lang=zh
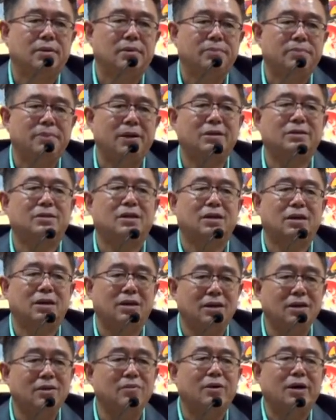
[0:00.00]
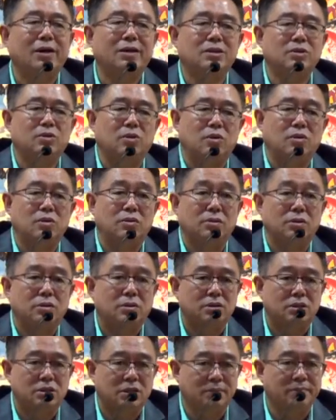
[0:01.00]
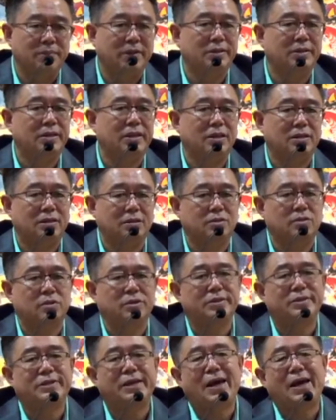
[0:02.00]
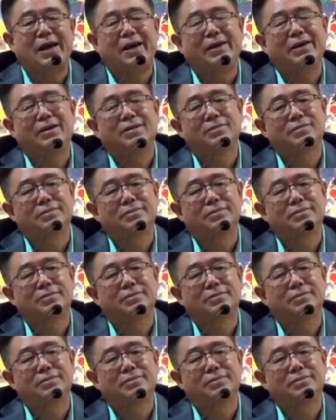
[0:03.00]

变成了另外一种。生命体的存在，